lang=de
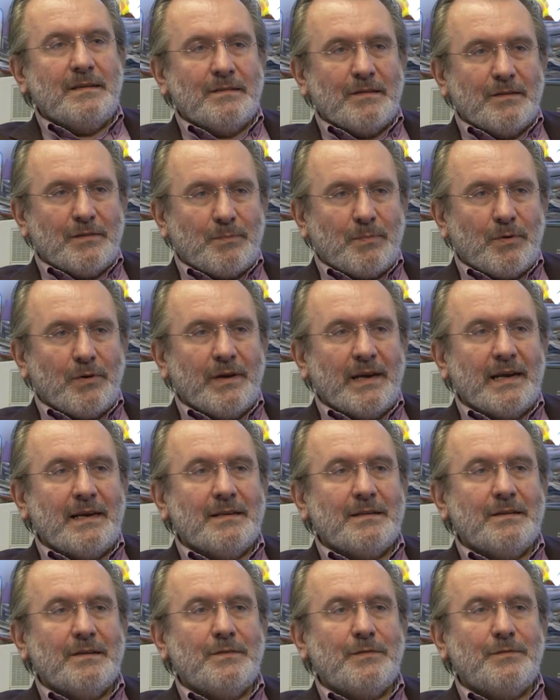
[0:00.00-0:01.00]
dieses
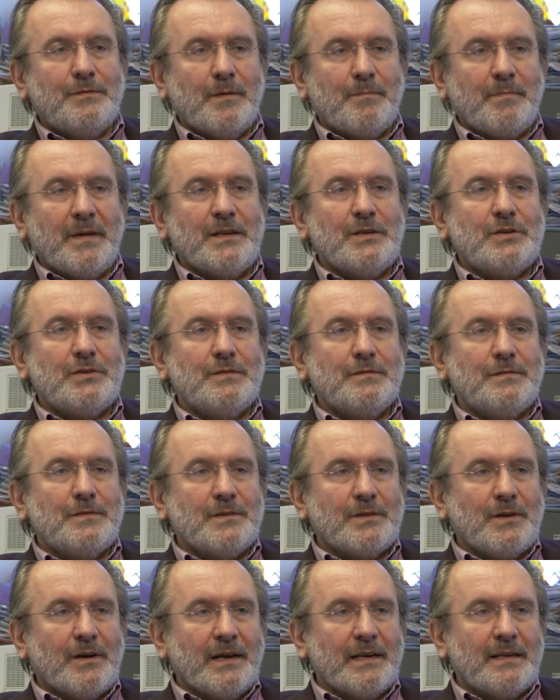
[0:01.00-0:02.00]
Projektes für Menschen
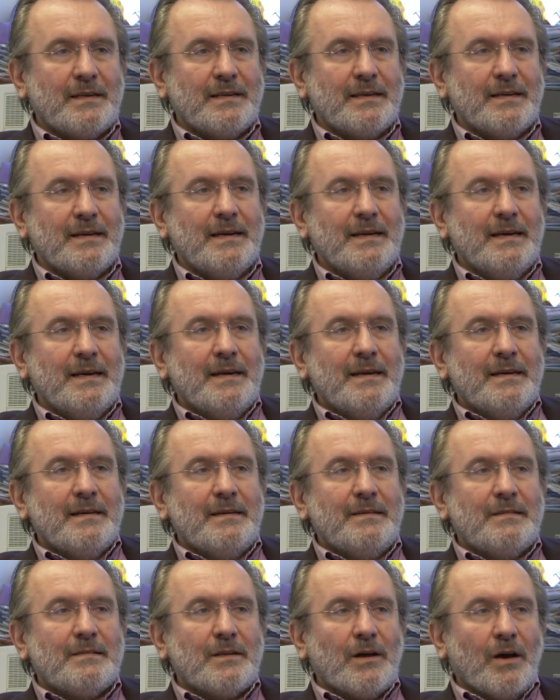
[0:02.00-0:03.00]
von heute
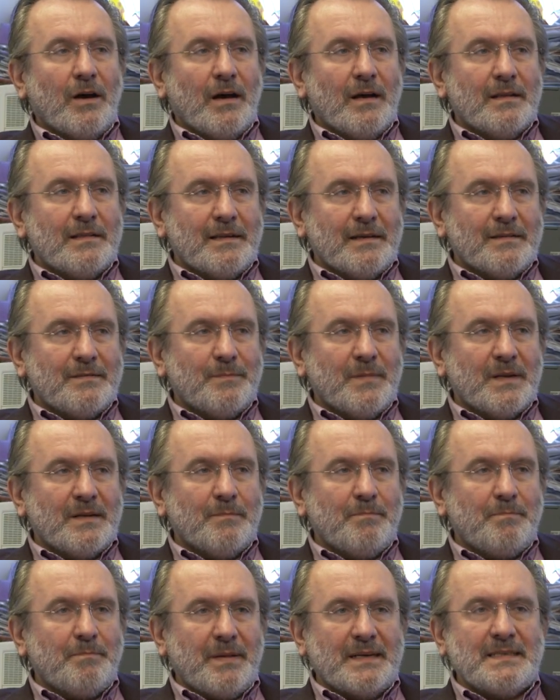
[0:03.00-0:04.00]
ist, dass
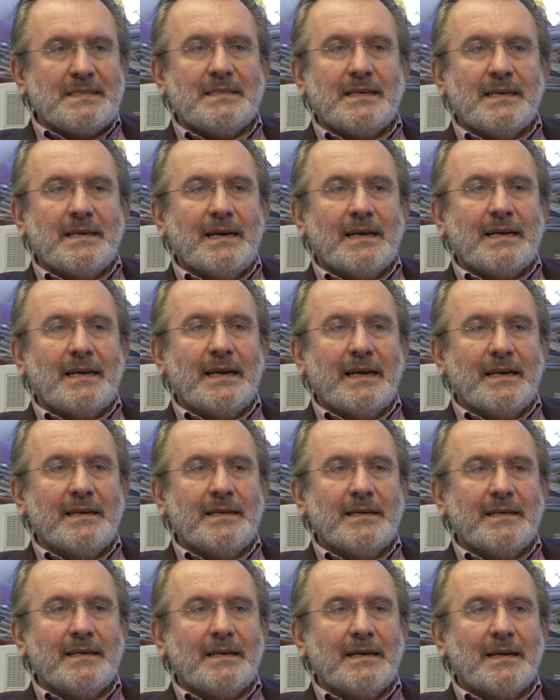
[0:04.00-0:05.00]
man besser
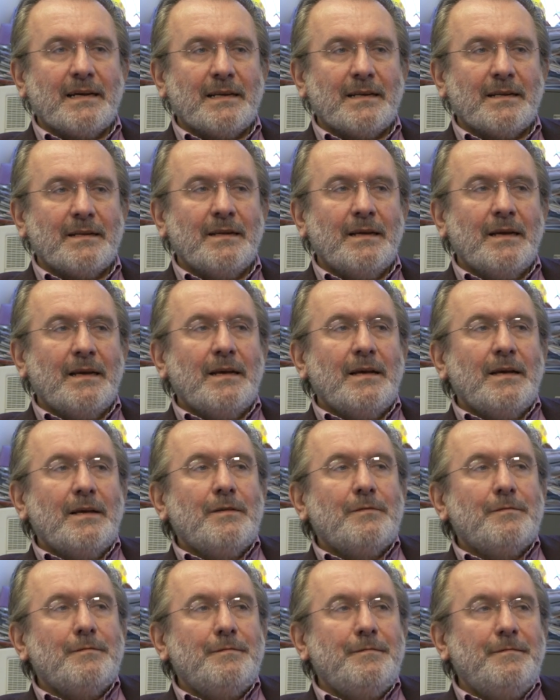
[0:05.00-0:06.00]
erkennen kann,
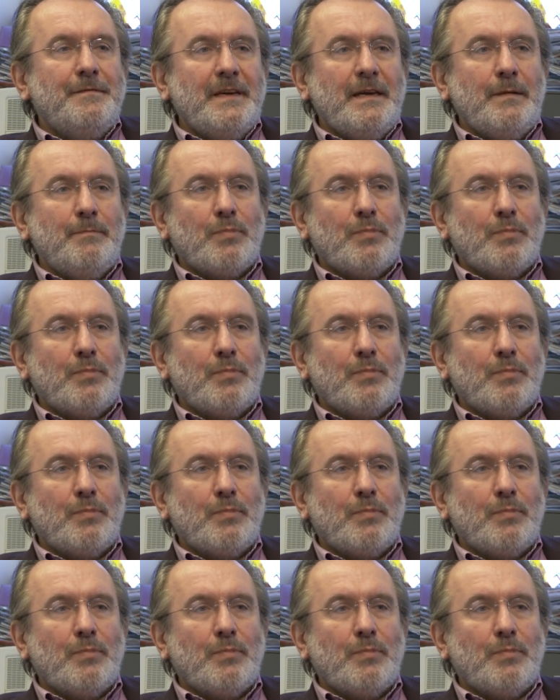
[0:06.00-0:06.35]
wie